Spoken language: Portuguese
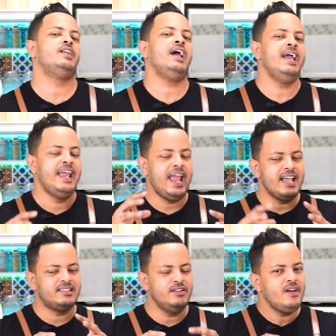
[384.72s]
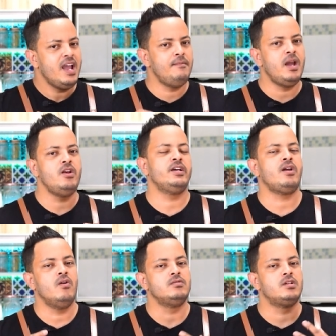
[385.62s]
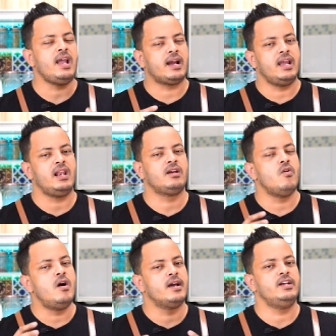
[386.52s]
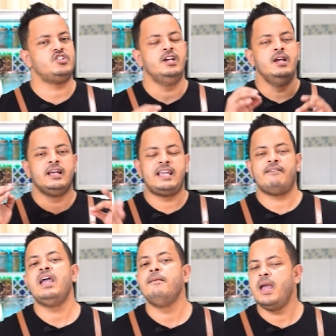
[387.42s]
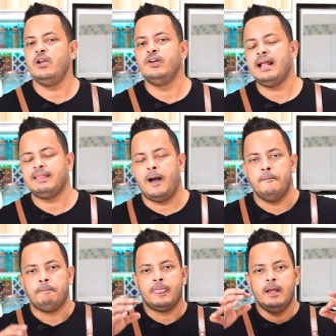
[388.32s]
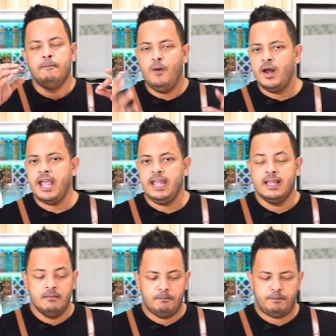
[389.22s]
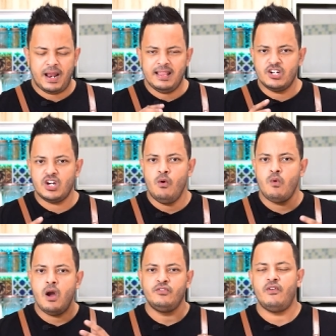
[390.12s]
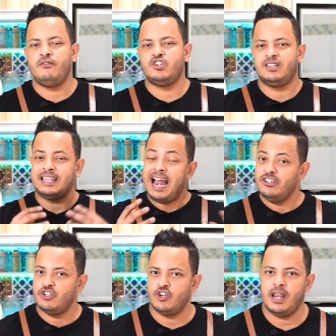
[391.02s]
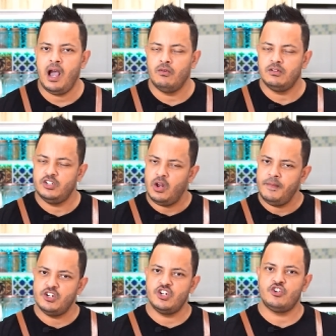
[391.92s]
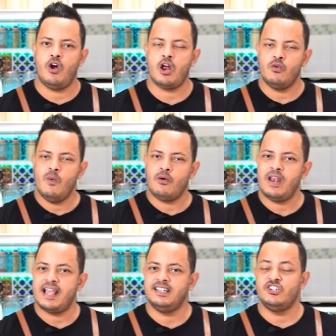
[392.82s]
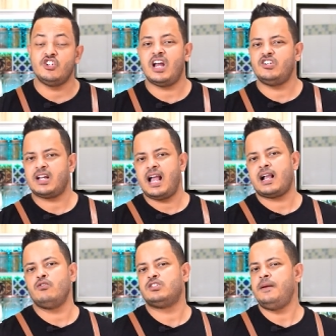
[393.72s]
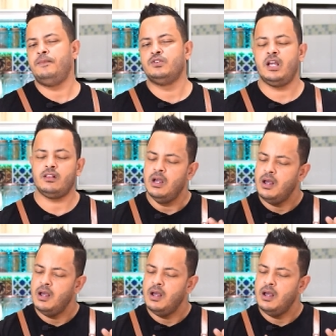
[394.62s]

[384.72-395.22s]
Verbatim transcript: né? É esse vermelho aí que eu usei, aquele corante que é vermelho natal. Porém, para deixar o Red Velvet tradicional, geralmente a gente coloca uma colherzinha de chá de cacau 100%,